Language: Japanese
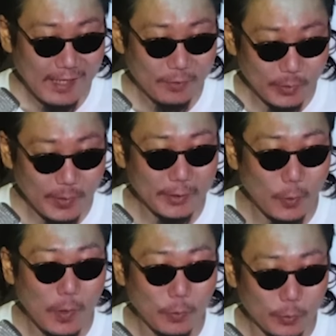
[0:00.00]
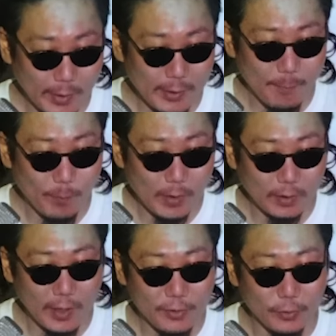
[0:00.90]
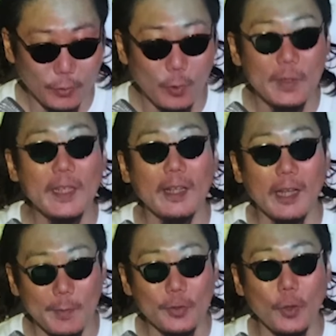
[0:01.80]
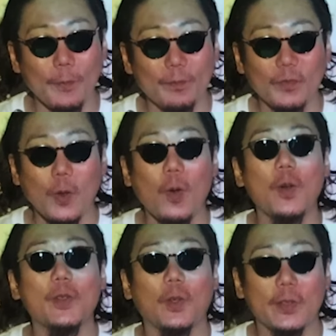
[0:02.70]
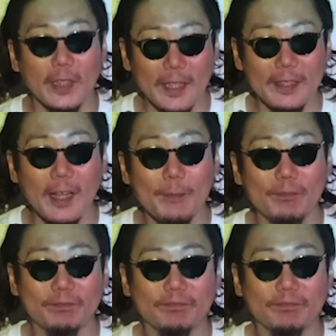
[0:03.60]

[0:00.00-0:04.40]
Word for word: それでは今日はこの辺でまた来週土曜日に会いましょう北条せやでした